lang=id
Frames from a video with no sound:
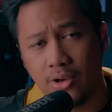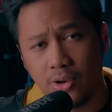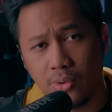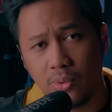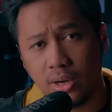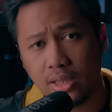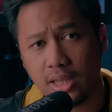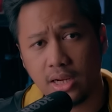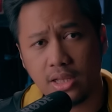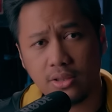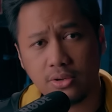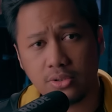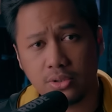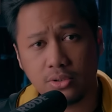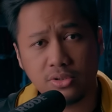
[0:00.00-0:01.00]
Wanita ini
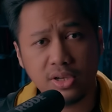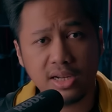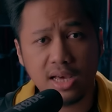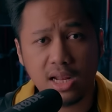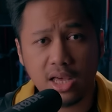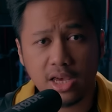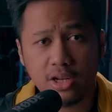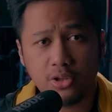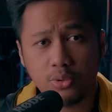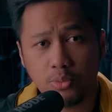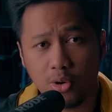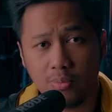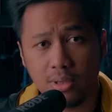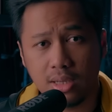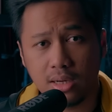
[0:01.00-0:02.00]
terus-terusan ngelangin itu
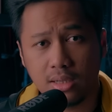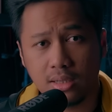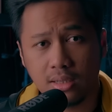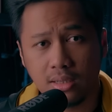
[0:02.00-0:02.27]
mobil.